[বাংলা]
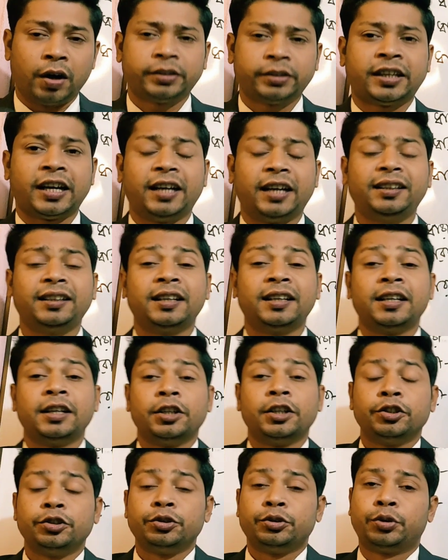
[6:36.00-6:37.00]
অর্থাৎ
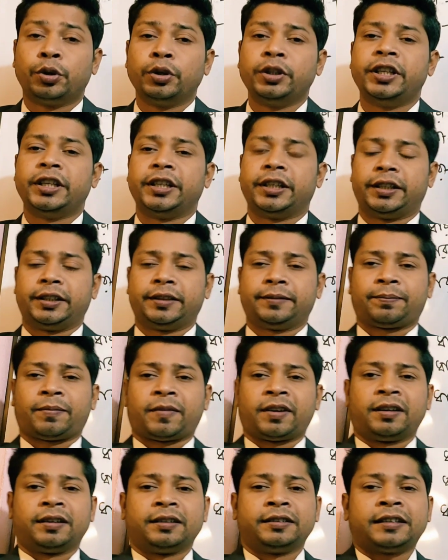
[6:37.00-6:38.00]
যদি
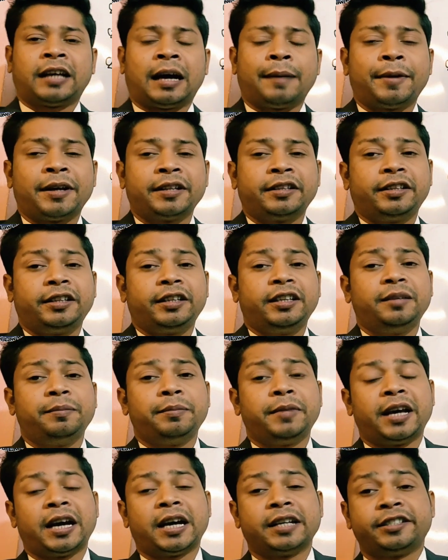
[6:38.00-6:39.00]
তামাদি
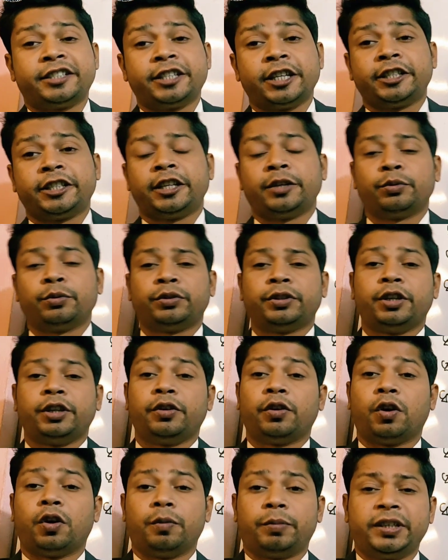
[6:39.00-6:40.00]
মেয়াদ যেদিন
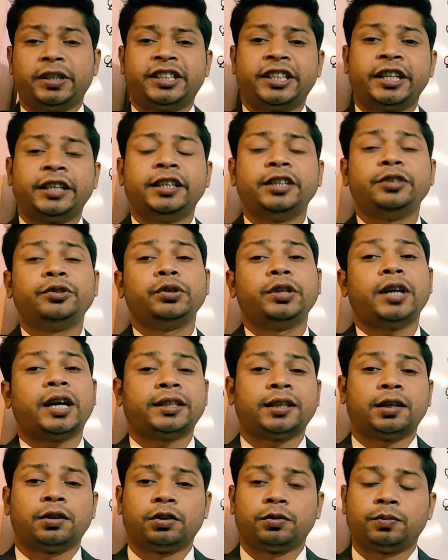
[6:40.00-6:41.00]
উত্তীর্ণ হবে সেদিন যদি
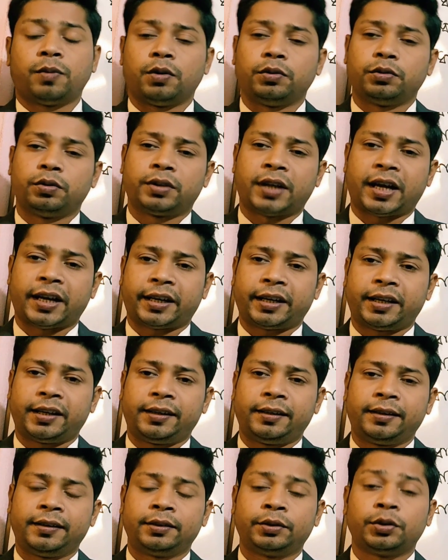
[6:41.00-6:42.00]
আদালত বন্ধ থাকে
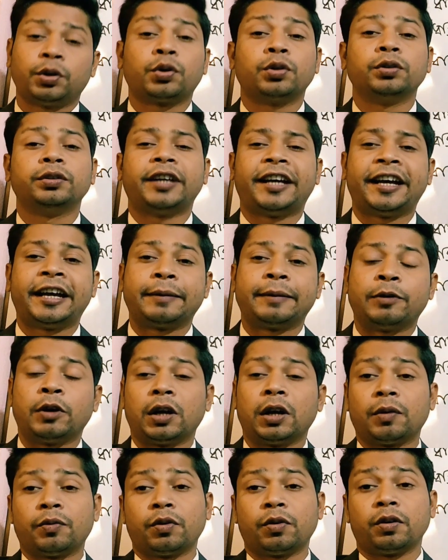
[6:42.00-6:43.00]
তখন এর
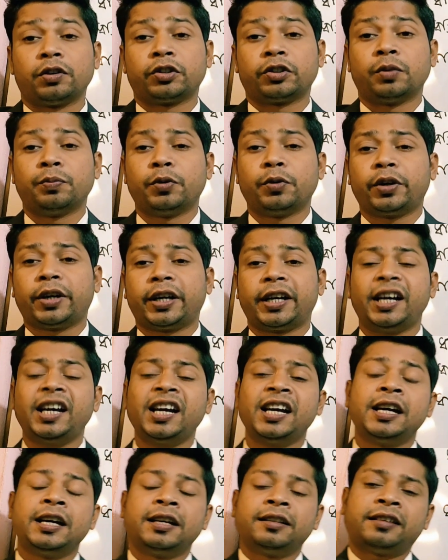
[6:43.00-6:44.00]
ফলাফল সম্পর্কে
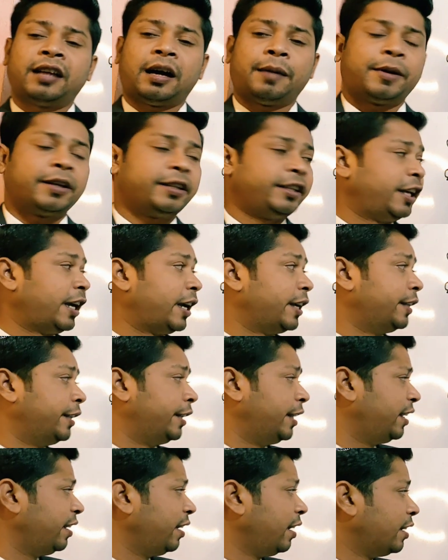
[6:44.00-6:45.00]
তামাদি
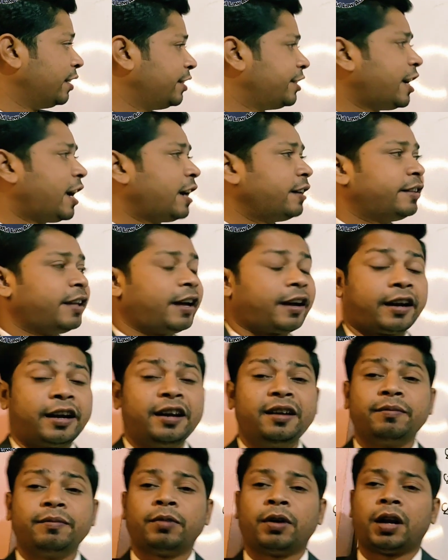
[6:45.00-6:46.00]
আইনের চার
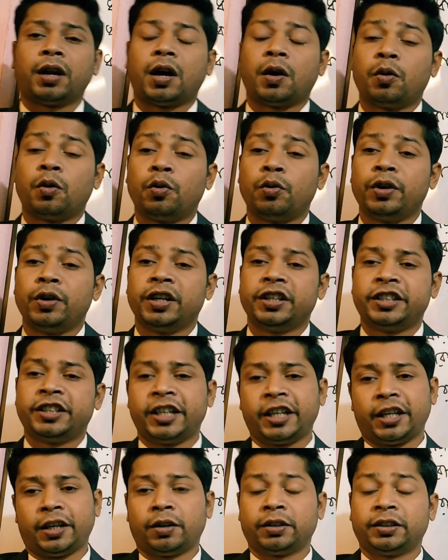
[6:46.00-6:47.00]
ধারায় বলা
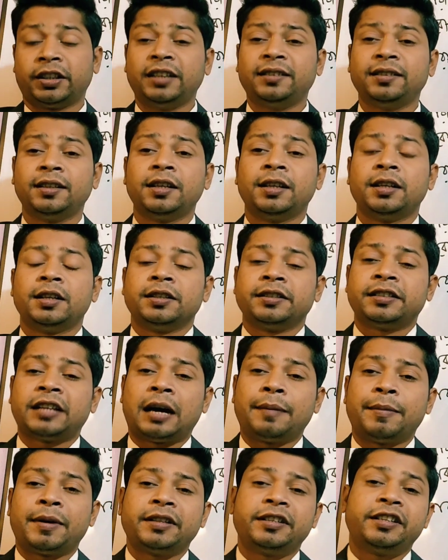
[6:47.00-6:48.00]
হয়েছে অর্থাৎ
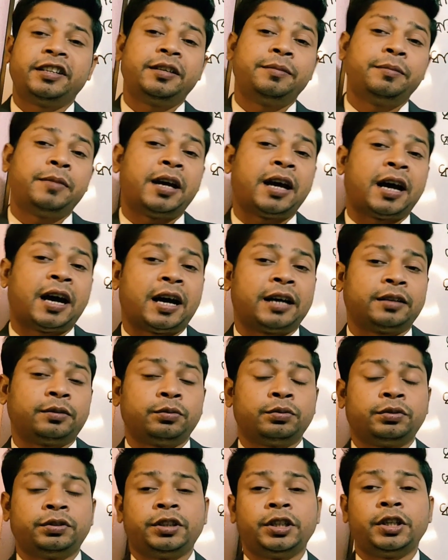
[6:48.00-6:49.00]
তামাদি মেয়াদ
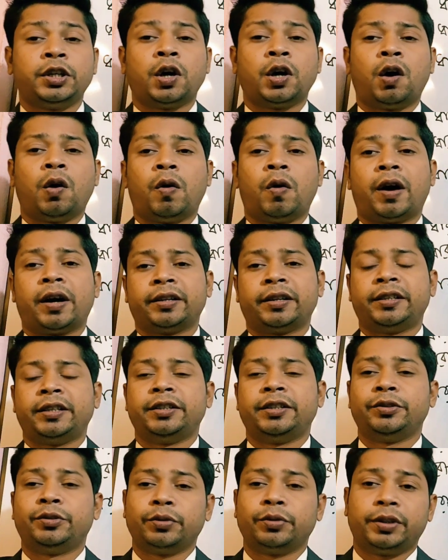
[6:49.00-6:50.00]
উত্তীর্ণ হওয়ার
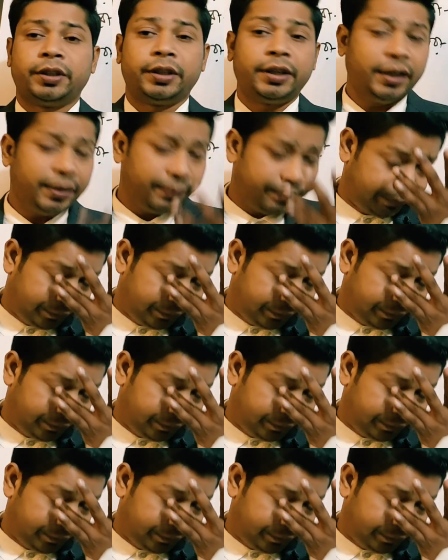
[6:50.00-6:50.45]
দিন যদি